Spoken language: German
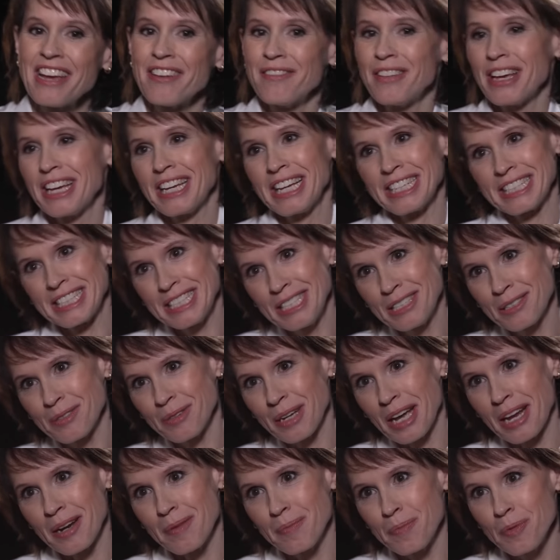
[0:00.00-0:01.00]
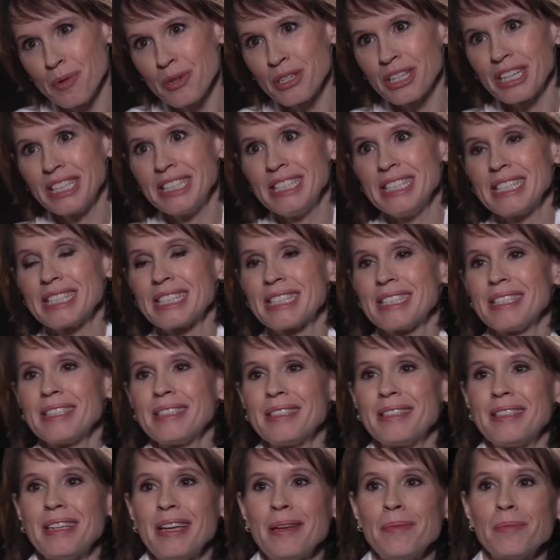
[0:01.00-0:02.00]
Wer jetzt nicht so gerne Bücher liest,
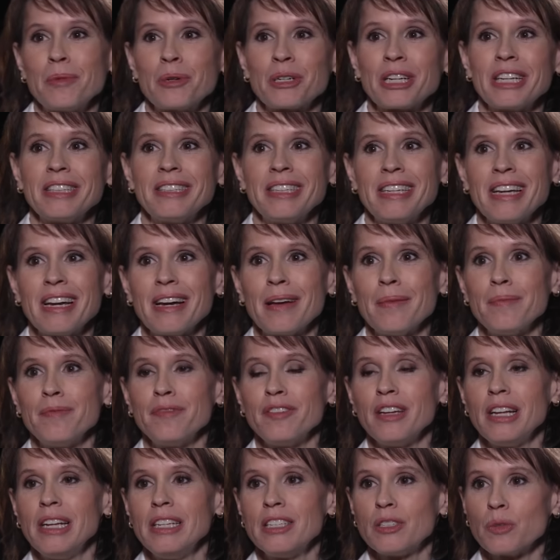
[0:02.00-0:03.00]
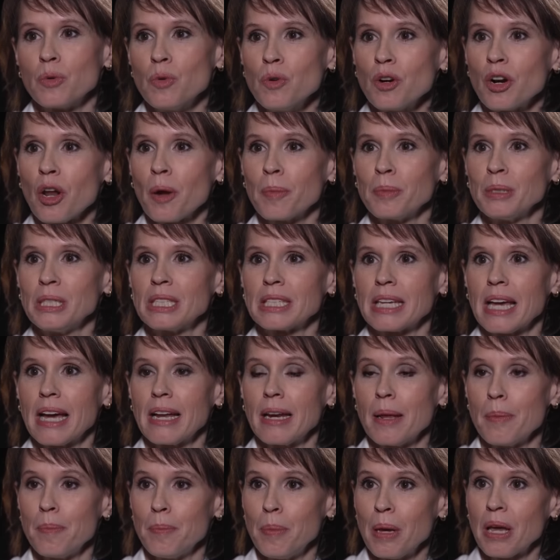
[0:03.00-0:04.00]
dem oder der empfehle ich unglaublich
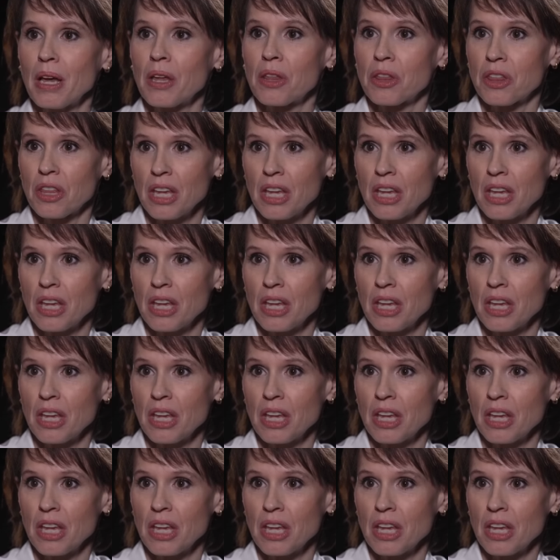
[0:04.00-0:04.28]
gerne Big